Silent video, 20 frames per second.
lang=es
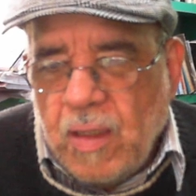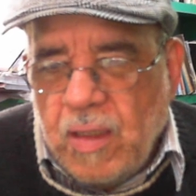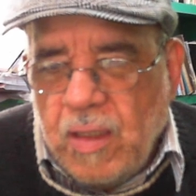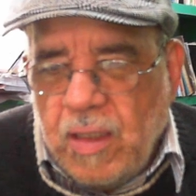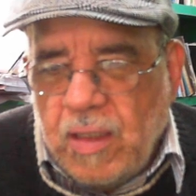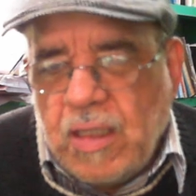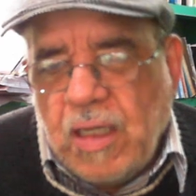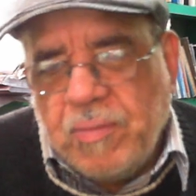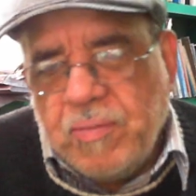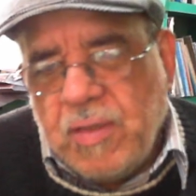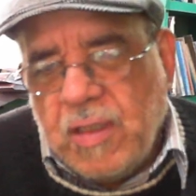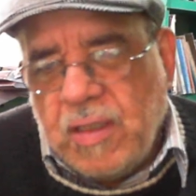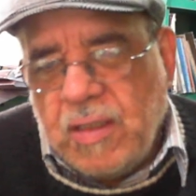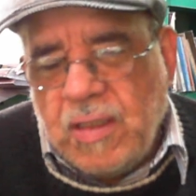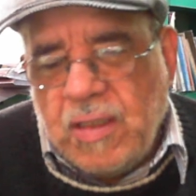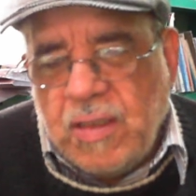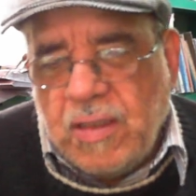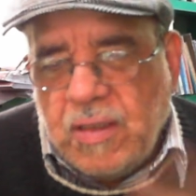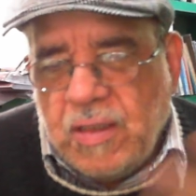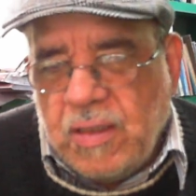y también
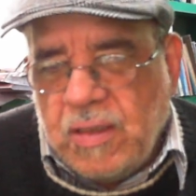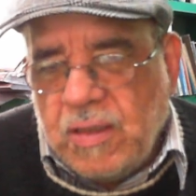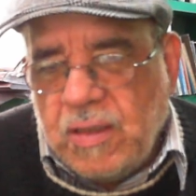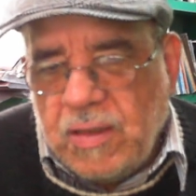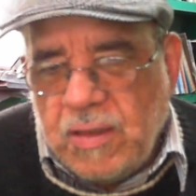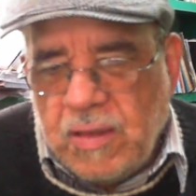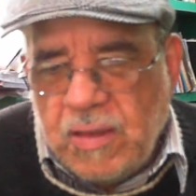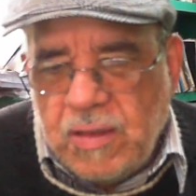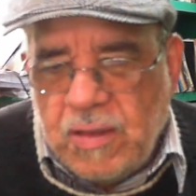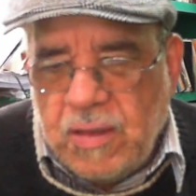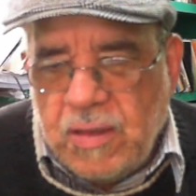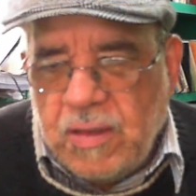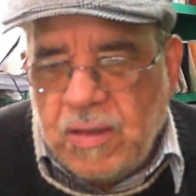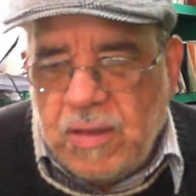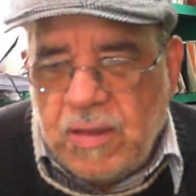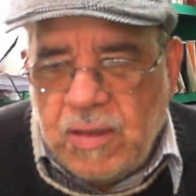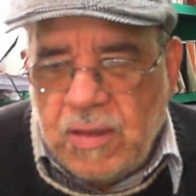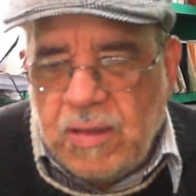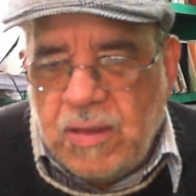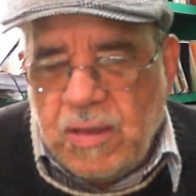
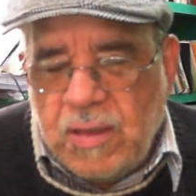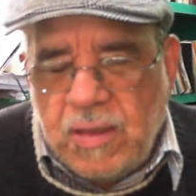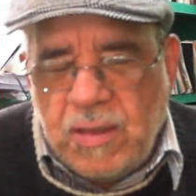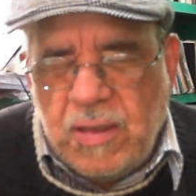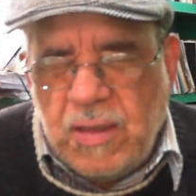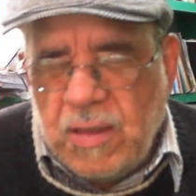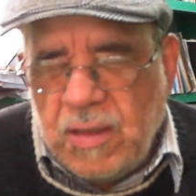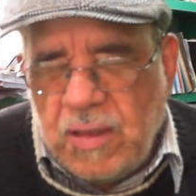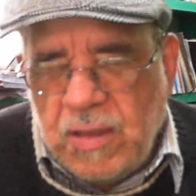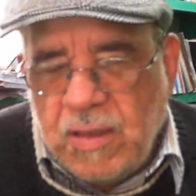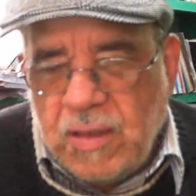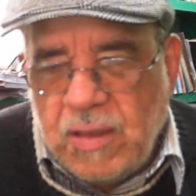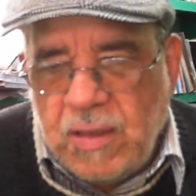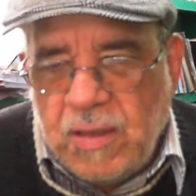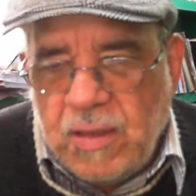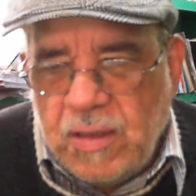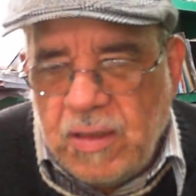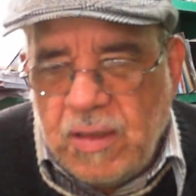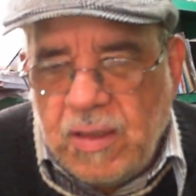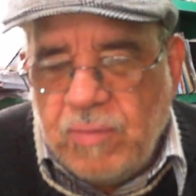
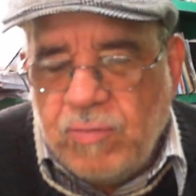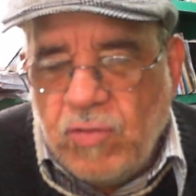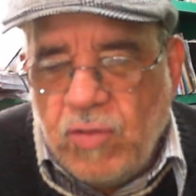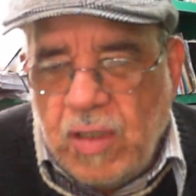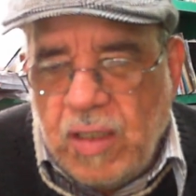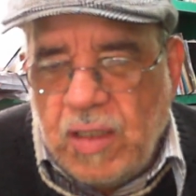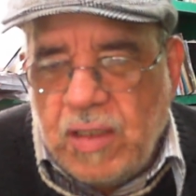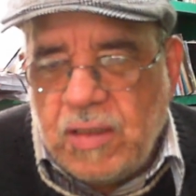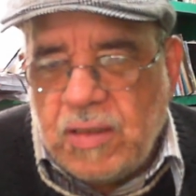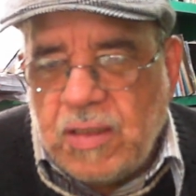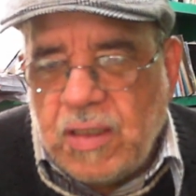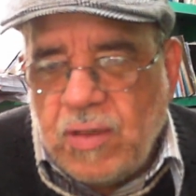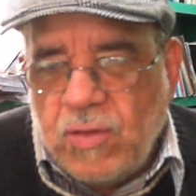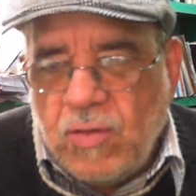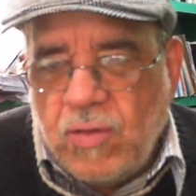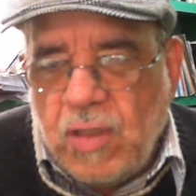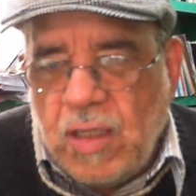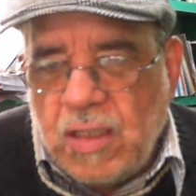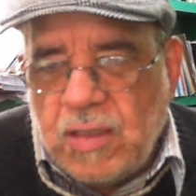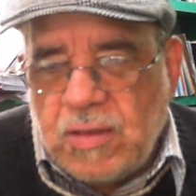de, mujeres que
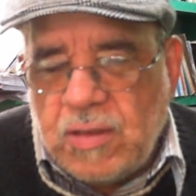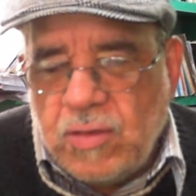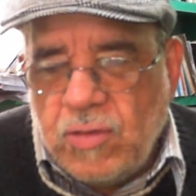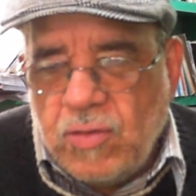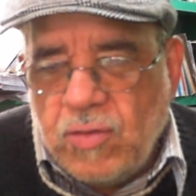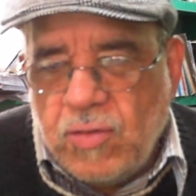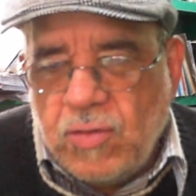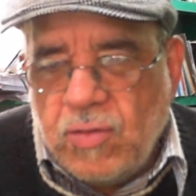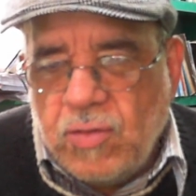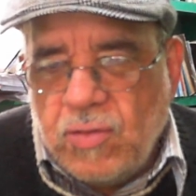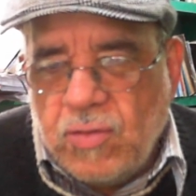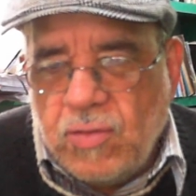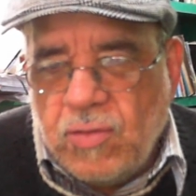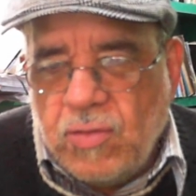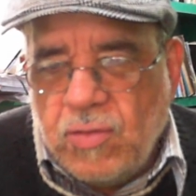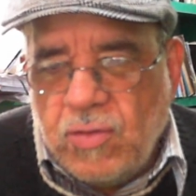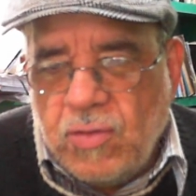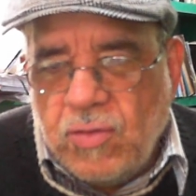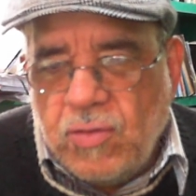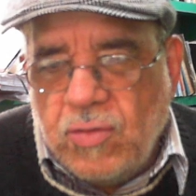no las, no,
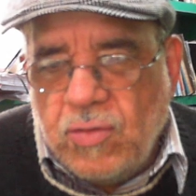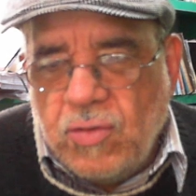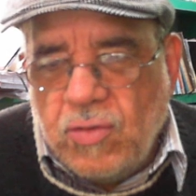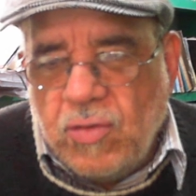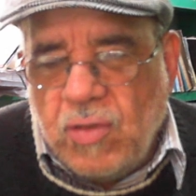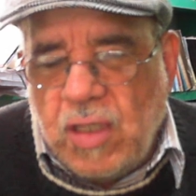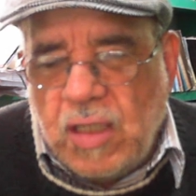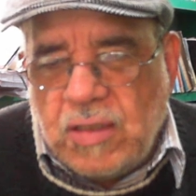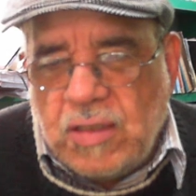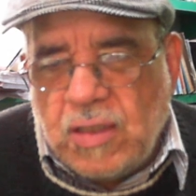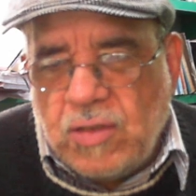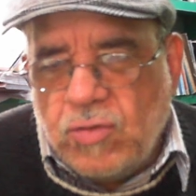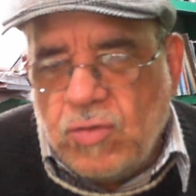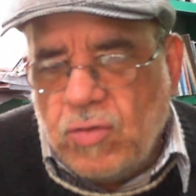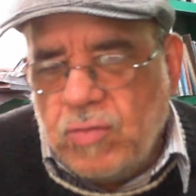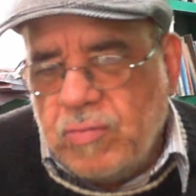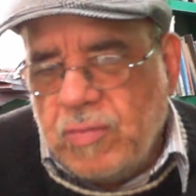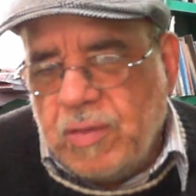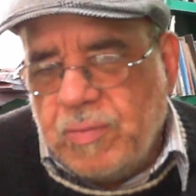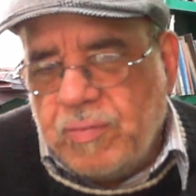no las
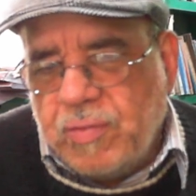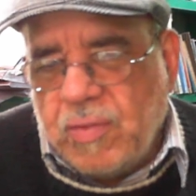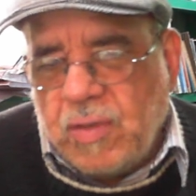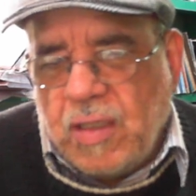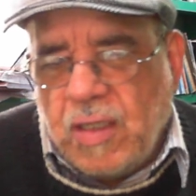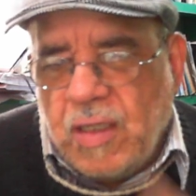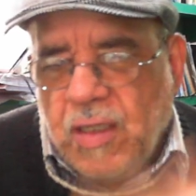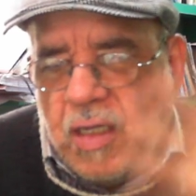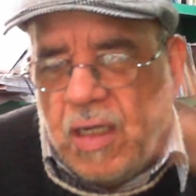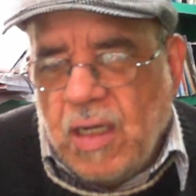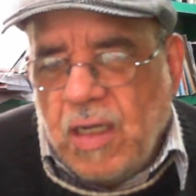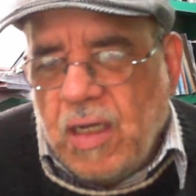asumen, porque